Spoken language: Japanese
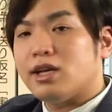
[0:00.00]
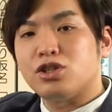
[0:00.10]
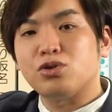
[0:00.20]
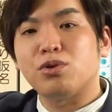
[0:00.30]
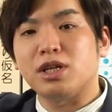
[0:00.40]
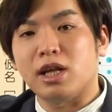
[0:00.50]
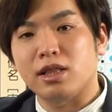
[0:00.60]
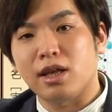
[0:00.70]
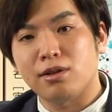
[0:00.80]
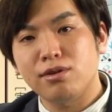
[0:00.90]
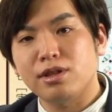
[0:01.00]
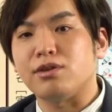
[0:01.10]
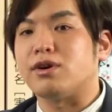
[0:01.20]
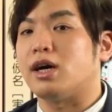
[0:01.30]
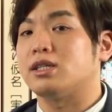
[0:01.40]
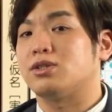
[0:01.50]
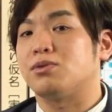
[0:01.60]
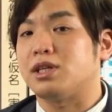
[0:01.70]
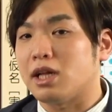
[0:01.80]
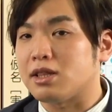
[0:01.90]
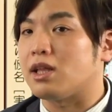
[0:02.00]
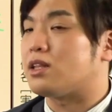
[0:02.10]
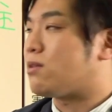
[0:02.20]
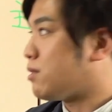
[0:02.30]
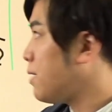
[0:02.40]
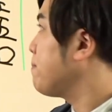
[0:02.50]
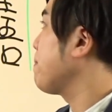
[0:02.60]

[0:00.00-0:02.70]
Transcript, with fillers: 主語になっているっていう発想になってんだろうね。